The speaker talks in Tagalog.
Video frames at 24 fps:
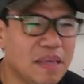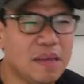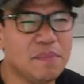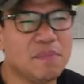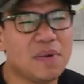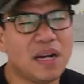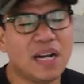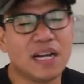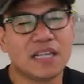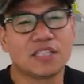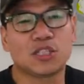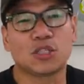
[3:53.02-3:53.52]
may
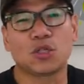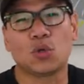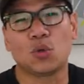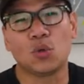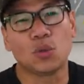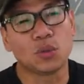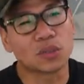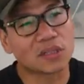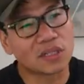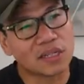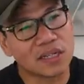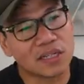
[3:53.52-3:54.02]
mga
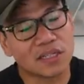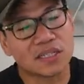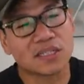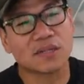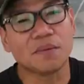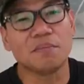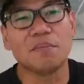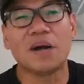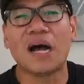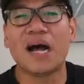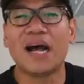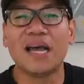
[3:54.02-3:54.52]
scooters
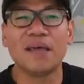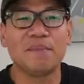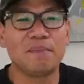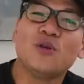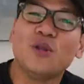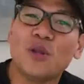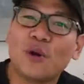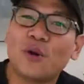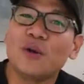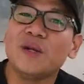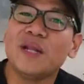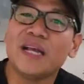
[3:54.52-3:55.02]
sa bahay.
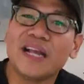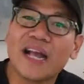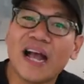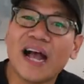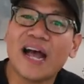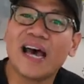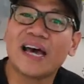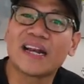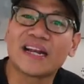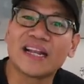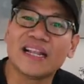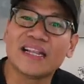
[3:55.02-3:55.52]
Doon ako
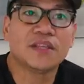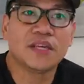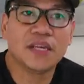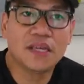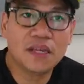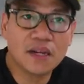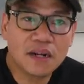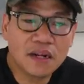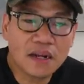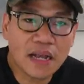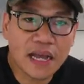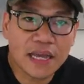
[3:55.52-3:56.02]
nag-aral. The
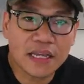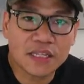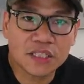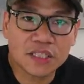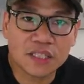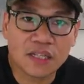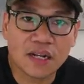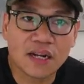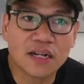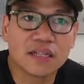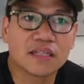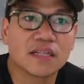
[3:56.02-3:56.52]
year I
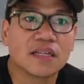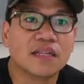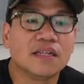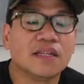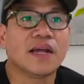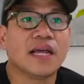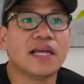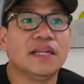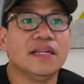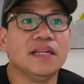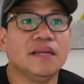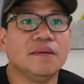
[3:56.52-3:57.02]
started
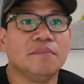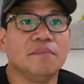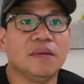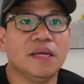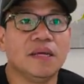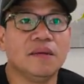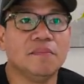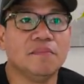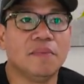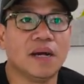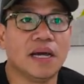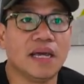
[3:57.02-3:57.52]
riding
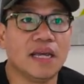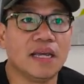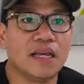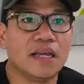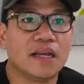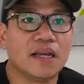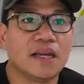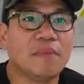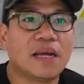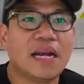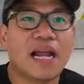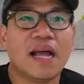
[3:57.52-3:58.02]
big bike,
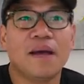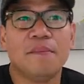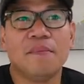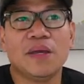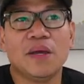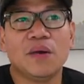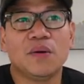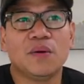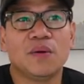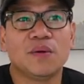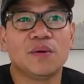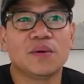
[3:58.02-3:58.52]

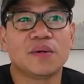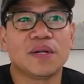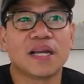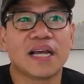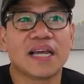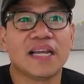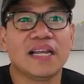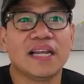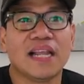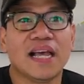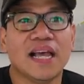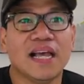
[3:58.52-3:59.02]
marami akong
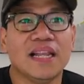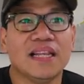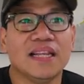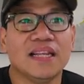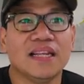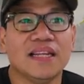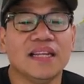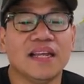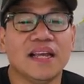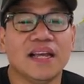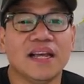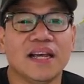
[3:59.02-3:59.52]

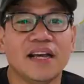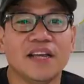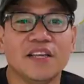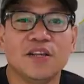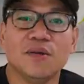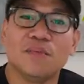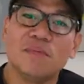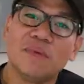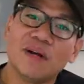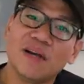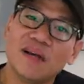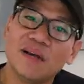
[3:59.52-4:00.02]
nakilala na
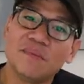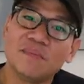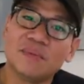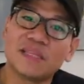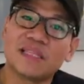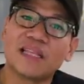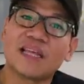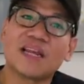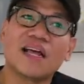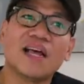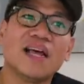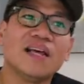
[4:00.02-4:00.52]
yung mga
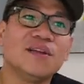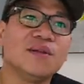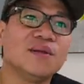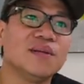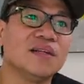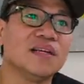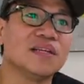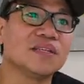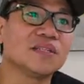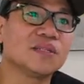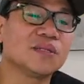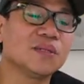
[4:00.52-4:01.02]
veterano
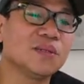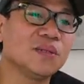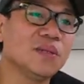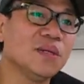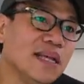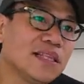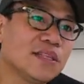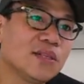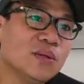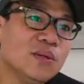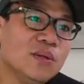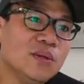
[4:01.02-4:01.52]
na. So,
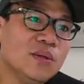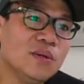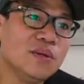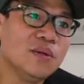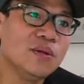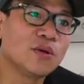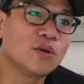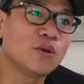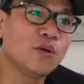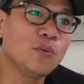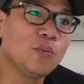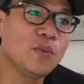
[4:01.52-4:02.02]

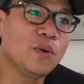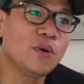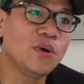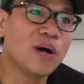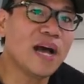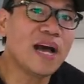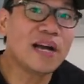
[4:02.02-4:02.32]
itong grupo ko,